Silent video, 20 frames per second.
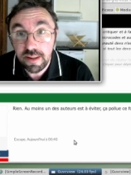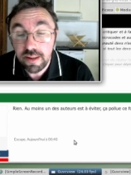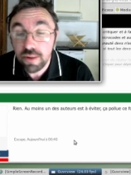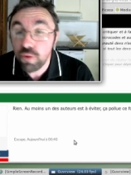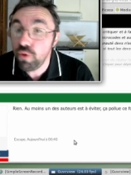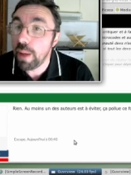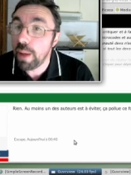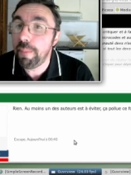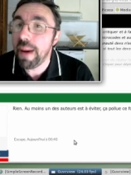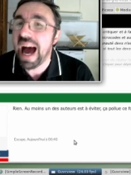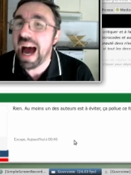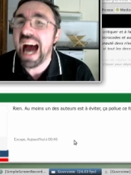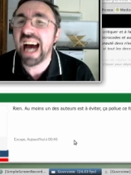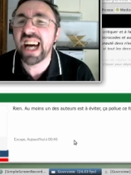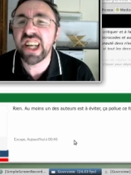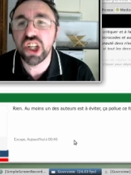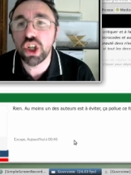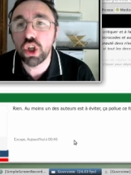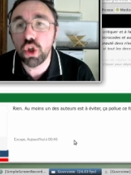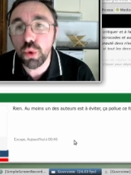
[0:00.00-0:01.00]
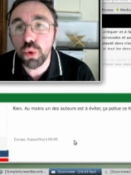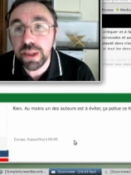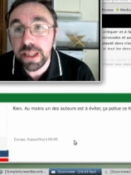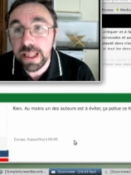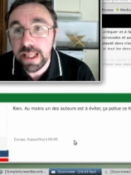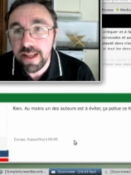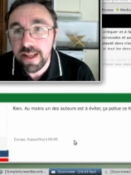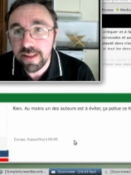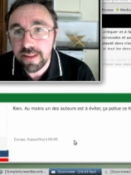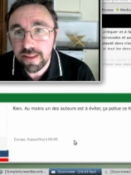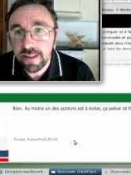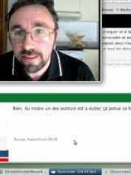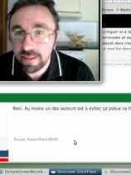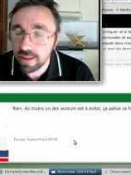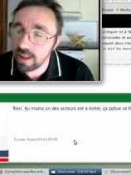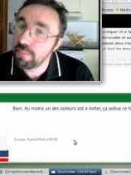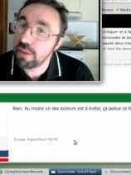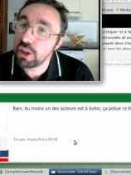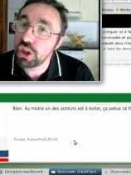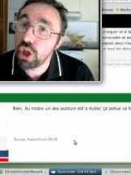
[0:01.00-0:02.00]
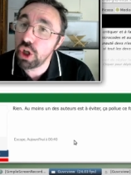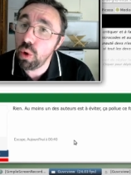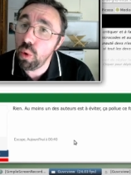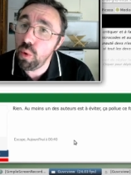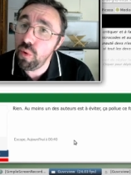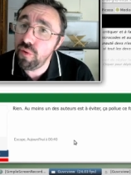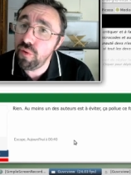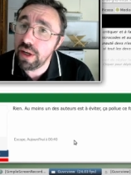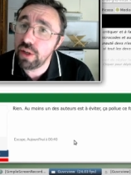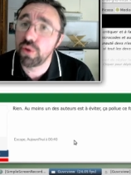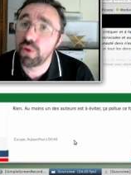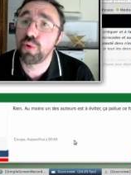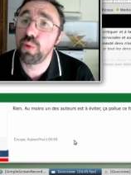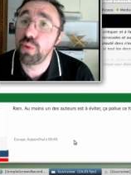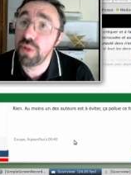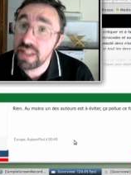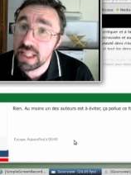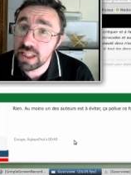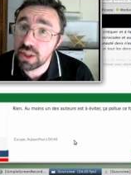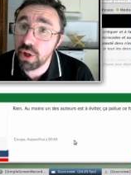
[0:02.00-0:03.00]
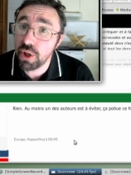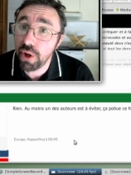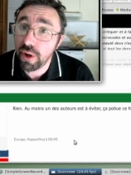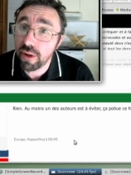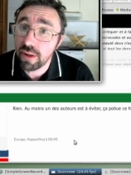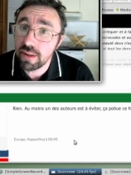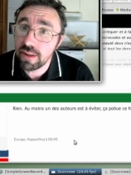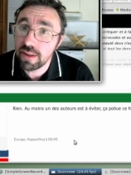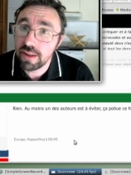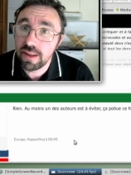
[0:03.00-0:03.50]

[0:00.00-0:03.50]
Tu n'as pas hardcodé dans la Manjaro E20 le nom d'utilisateur